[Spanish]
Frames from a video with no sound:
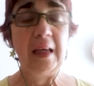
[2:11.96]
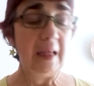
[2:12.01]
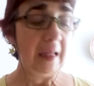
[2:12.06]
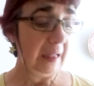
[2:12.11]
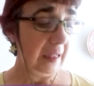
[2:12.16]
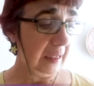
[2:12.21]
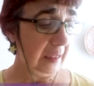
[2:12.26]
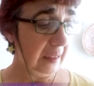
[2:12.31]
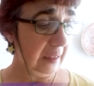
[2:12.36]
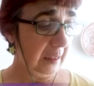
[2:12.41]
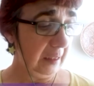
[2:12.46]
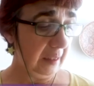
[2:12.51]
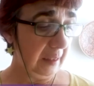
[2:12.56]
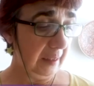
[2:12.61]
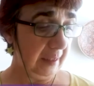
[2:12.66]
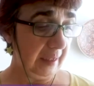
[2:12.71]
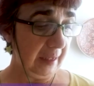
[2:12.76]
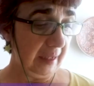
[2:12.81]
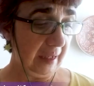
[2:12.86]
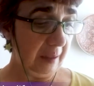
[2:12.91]

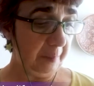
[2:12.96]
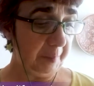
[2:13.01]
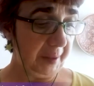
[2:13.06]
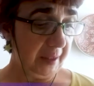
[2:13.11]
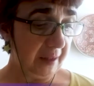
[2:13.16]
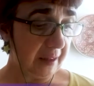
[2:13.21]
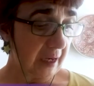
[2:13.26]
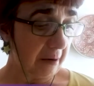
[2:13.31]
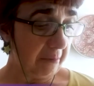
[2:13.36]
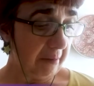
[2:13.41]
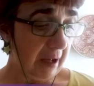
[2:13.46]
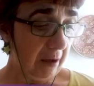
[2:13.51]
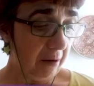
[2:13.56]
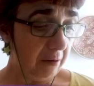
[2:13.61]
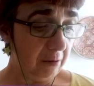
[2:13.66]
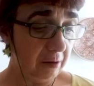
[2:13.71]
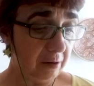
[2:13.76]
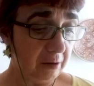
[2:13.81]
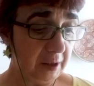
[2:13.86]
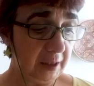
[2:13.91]
En, mi
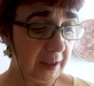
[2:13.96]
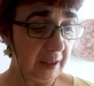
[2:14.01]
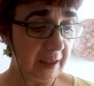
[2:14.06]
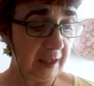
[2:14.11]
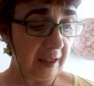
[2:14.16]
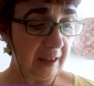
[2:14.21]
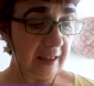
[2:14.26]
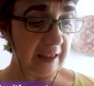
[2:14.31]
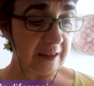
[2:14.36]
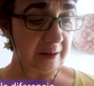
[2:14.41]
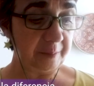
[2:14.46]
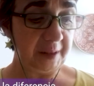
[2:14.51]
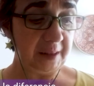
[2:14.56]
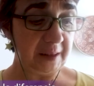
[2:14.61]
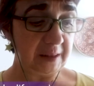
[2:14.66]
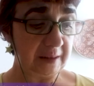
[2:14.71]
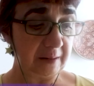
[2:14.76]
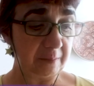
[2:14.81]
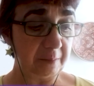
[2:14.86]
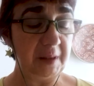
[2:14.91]
trabajo y quizás
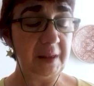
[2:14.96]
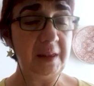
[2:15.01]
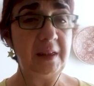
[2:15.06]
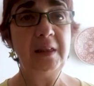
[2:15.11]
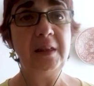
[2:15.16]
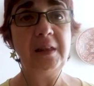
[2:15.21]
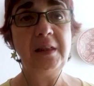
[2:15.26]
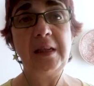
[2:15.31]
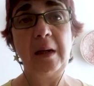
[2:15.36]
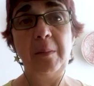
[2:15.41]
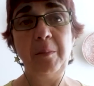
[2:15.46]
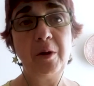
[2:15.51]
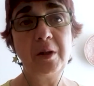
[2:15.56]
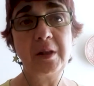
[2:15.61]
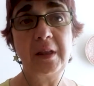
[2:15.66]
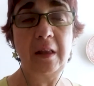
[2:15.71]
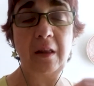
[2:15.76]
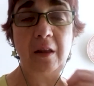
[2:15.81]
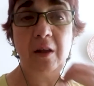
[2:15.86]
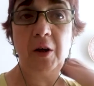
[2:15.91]
mis, mis
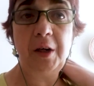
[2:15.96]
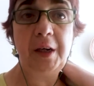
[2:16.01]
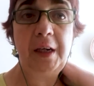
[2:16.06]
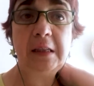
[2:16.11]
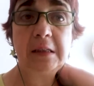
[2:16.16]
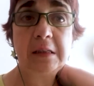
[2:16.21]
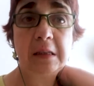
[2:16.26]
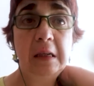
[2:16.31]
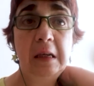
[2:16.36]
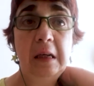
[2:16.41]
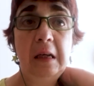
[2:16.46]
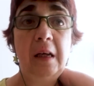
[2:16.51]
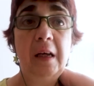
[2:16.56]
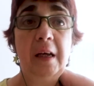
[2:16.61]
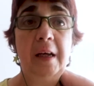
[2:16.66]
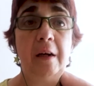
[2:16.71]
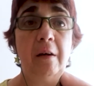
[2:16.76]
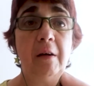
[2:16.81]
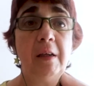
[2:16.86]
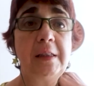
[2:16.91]
aportaciones
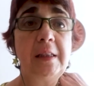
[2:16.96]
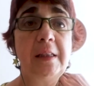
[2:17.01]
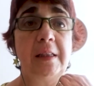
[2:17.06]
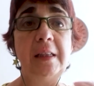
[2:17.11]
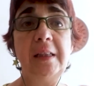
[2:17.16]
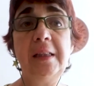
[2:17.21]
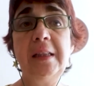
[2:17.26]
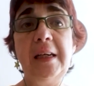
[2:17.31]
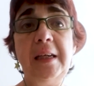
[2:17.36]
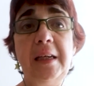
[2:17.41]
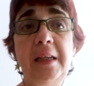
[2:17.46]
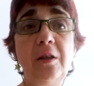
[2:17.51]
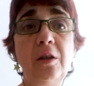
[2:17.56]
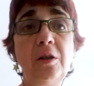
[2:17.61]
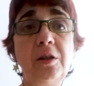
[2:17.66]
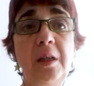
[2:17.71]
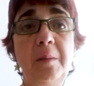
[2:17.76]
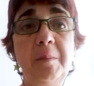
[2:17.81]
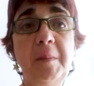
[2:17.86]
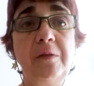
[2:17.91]
creo que se centran en
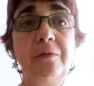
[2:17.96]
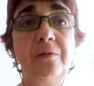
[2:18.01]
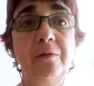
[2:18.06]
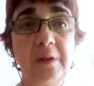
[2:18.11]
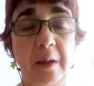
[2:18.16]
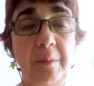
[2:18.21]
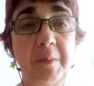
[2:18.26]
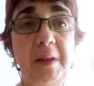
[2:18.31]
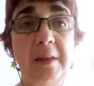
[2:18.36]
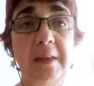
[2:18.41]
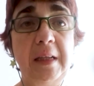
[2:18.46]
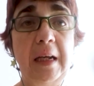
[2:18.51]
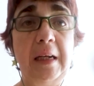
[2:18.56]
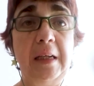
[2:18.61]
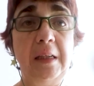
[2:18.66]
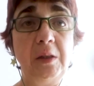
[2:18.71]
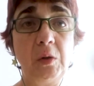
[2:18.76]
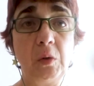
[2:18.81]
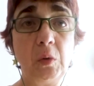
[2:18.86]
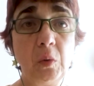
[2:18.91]
dos temas
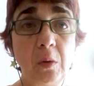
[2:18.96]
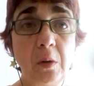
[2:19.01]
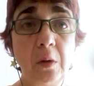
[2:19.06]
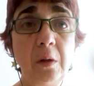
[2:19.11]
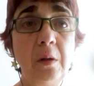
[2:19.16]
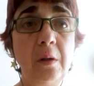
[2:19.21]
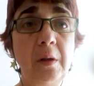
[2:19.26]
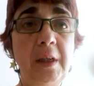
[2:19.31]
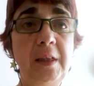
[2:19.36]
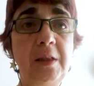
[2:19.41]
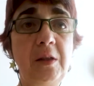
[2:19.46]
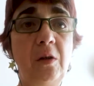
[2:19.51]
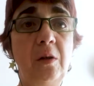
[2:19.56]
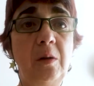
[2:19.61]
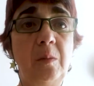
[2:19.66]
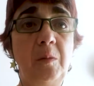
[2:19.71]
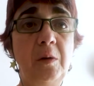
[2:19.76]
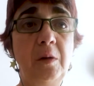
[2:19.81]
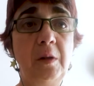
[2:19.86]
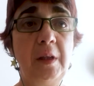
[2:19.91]
fundamentales. Uno es,
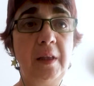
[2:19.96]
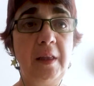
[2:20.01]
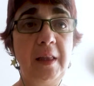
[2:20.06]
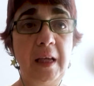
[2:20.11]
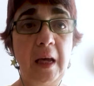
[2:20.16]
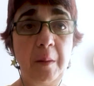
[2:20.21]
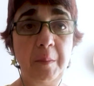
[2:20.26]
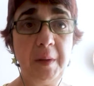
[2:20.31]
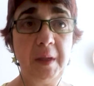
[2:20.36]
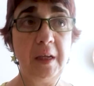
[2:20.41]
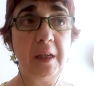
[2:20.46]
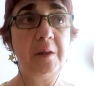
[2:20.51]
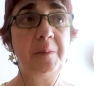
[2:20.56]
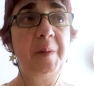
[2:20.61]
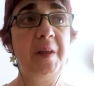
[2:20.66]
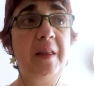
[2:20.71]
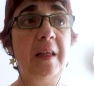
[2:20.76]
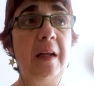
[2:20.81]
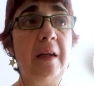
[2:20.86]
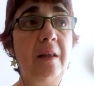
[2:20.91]
como decía, mi
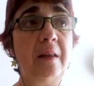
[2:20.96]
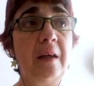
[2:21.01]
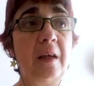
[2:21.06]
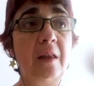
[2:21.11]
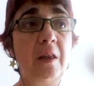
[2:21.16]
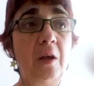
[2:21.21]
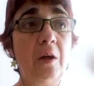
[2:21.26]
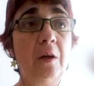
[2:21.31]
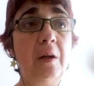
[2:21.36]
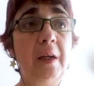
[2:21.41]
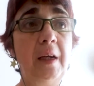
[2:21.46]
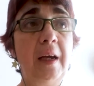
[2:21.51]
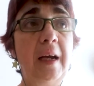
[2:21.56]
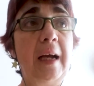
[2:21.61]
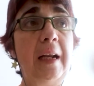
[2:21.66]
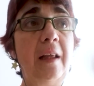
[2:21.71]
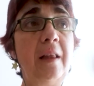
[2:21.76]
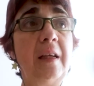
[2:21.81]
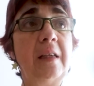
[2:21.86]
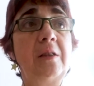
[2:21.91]
especialización en
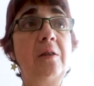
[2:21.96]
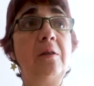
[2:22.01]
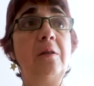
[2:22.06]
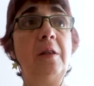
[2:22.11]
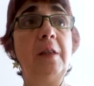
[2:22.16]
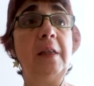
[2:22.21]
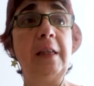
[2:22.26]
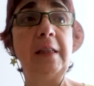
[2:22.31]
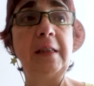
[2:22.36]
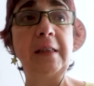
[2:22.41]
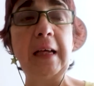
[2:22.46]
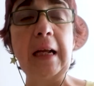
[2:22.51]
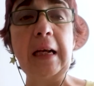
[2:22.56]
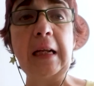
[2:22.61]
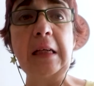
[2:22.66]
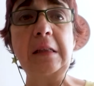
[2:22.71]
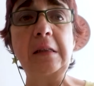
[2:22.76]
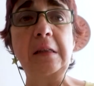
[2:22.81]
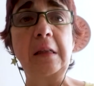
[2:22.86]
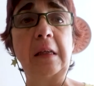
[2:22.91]
calizas
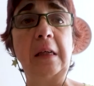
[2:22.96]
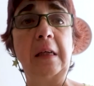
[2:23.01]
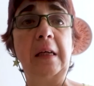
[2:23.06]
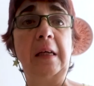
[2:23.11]
continentales,